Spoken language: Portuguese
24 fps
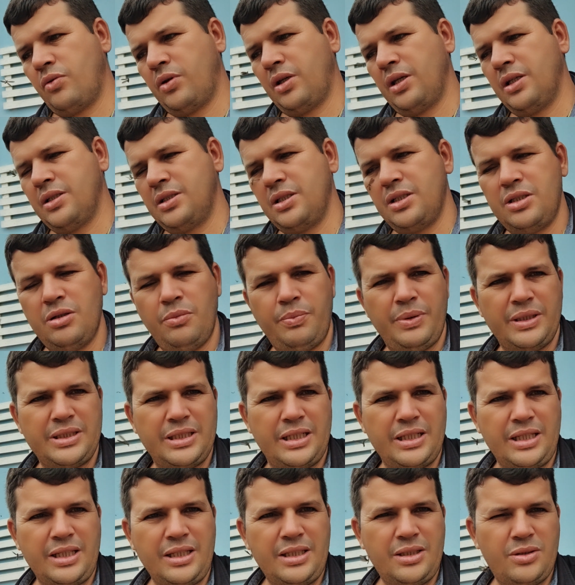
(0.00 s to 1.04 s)
porque esses dias o
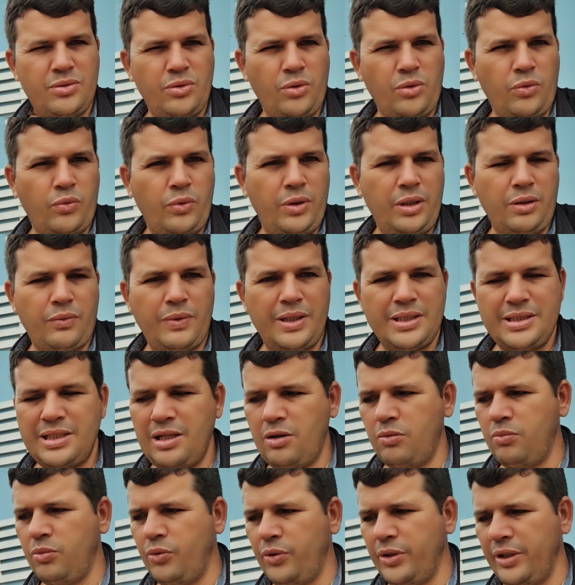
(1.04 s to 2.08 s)
passarinho guiçou com ele, quase
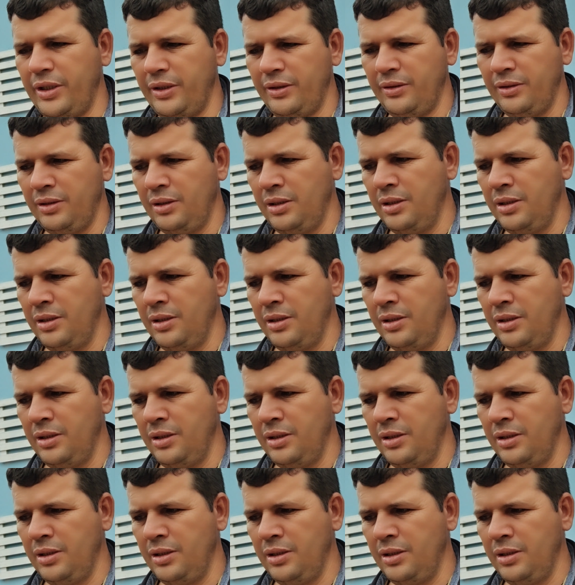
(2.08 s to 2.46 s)
derrubou ele.